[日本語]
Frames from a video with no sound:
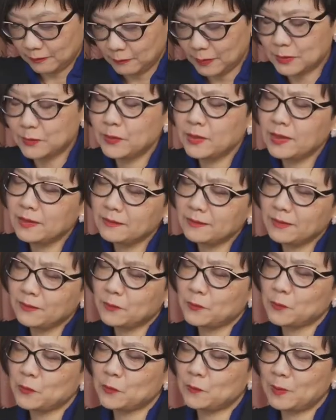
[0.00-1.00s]
まあ、クエアってい
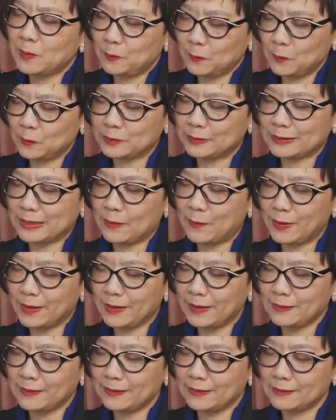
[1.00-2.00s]
う言葉も使われ
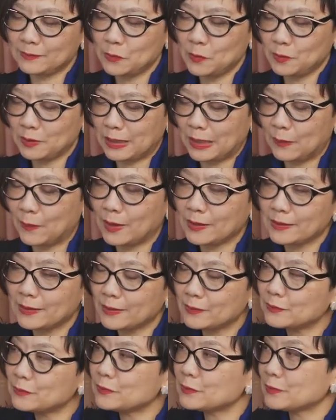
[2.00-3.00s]
方がすごく変わっ
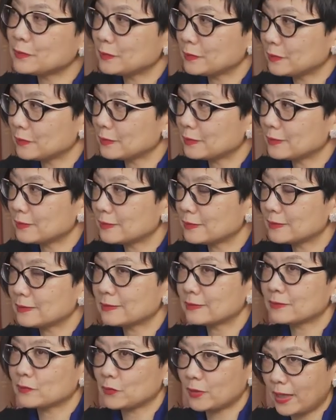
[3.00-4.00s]
てくる
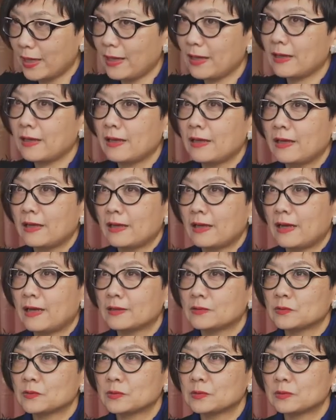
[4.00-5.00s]
ので、はい、
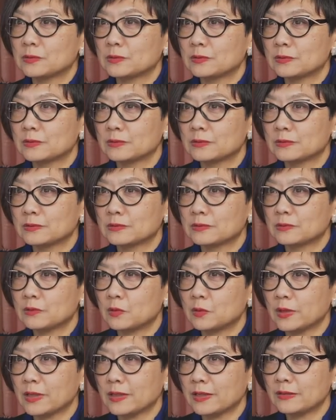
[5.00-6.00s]
あの
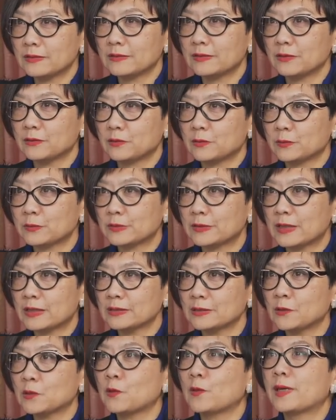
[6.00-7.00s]
これですっていうのは難
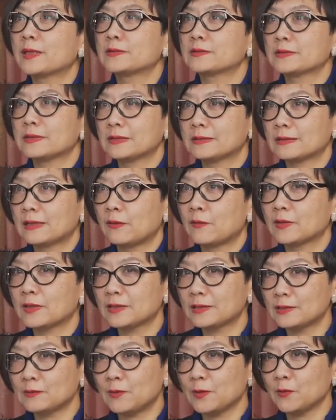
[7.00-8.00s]
しいとこはあるんですが
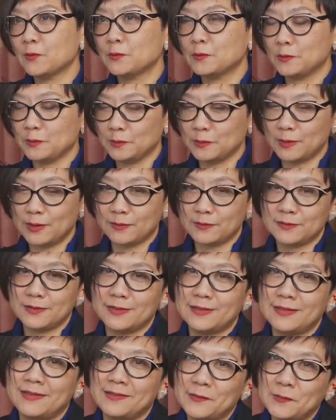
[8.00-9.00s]
私はよく学
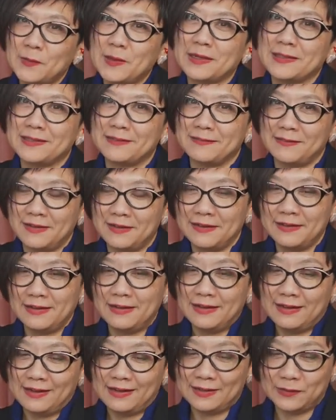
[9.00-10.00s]
生さんとかには
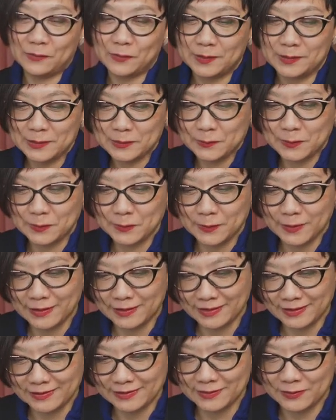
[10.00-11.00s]
あの私はクエア
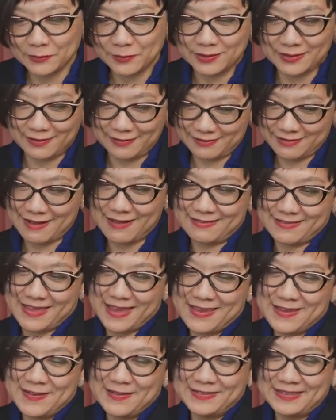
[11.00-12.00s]
原理主義だからって
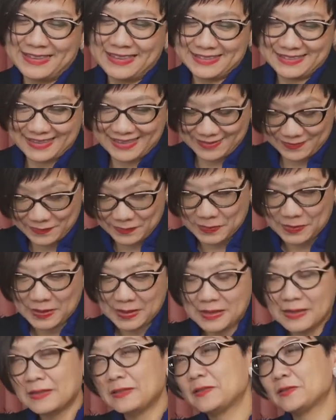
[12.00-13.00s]
言うんですけど、はい、
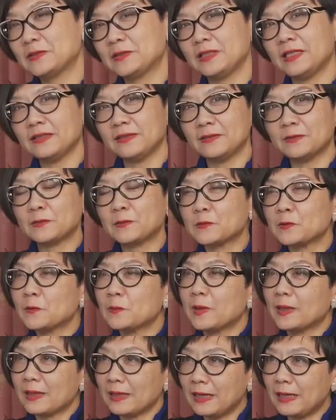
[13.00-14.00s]
そのクエアっていう言
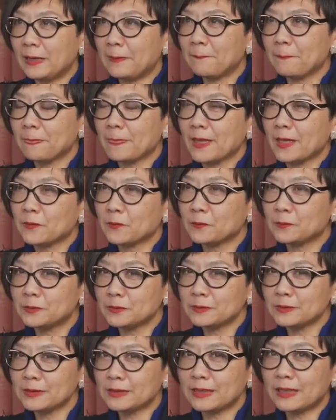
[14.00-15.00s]
葉が、えっと、
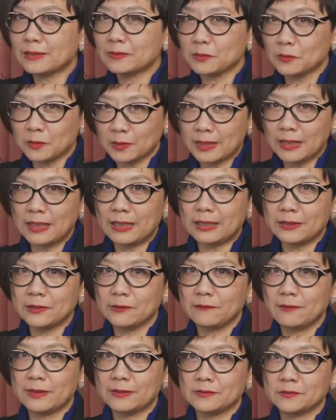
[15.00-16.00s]
文化とかある
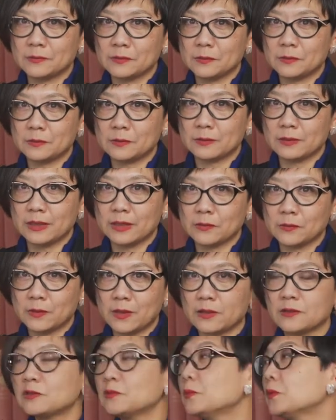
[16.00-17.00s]
いはその、えっと、
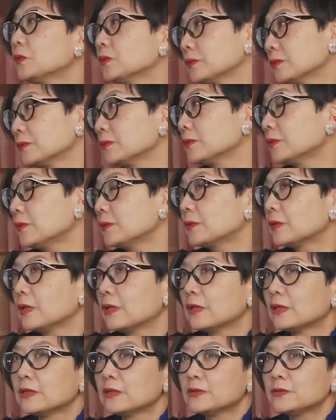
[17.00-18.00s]
学問の
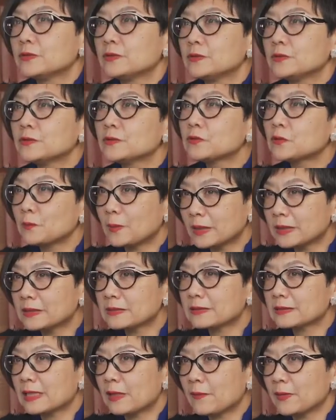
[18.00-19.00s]
主流の場で
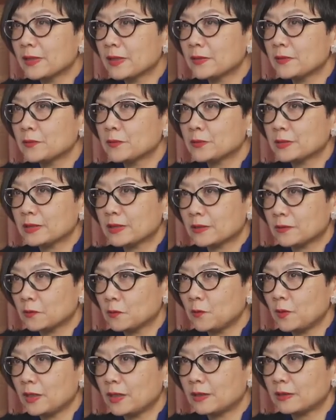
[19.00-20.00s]
使われるようになる
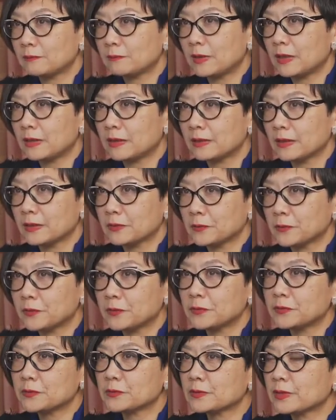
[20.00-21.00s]
のは、まあえっと、
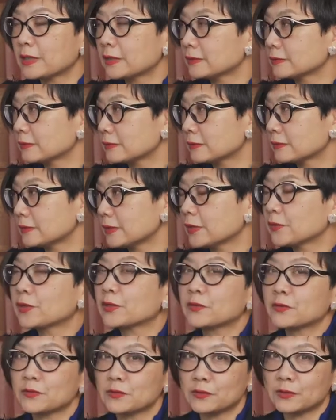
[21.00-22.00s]
90年
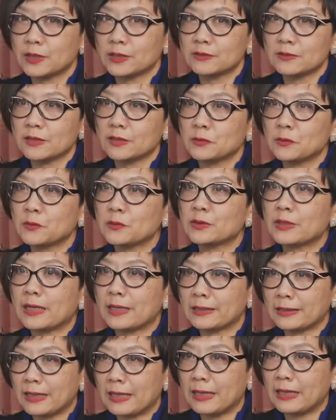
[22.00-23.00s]
1990年前後ぐ
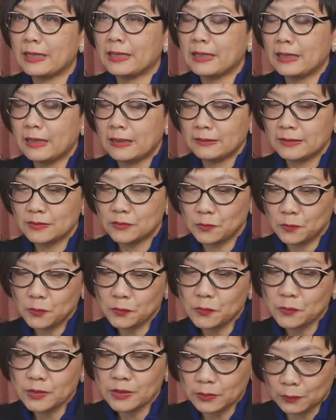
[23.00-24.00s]
らいでうん、でその
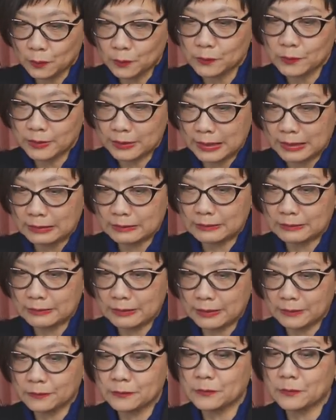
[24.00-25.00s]
時のクエアっ
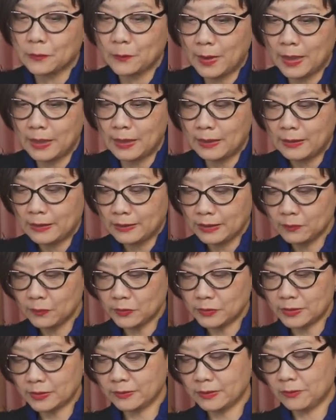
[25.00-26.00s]
ていうのは今
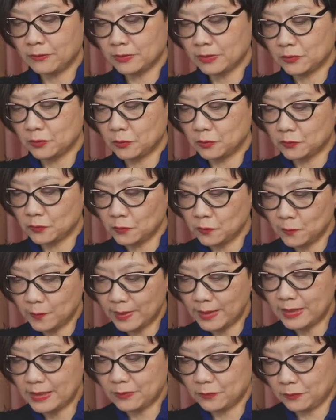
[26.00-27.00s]
おっしゃったようにそのその
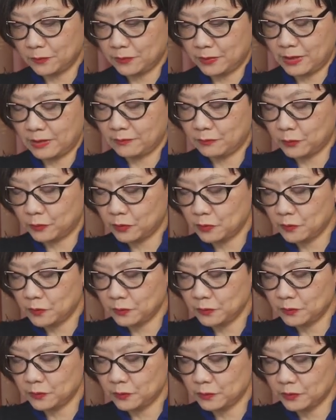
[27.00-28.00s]
前の句やもと
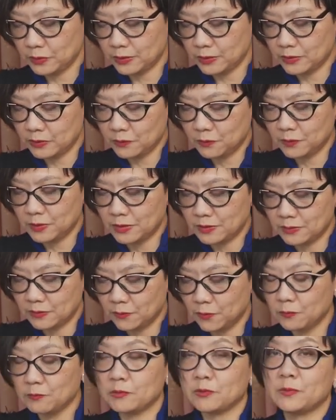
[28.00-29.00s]
もとその非常に
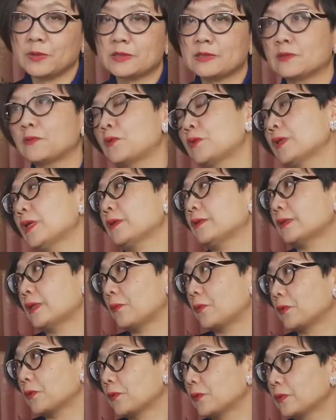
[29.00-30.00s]
強い部別語だった
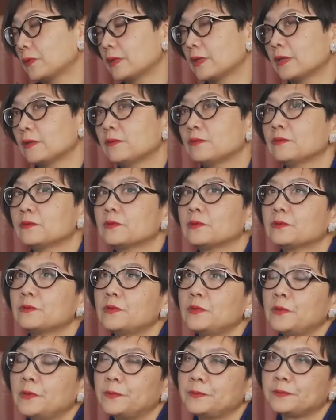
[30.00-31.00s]
ものっていうの
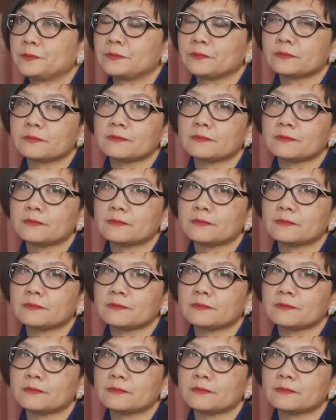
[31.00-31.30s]
を、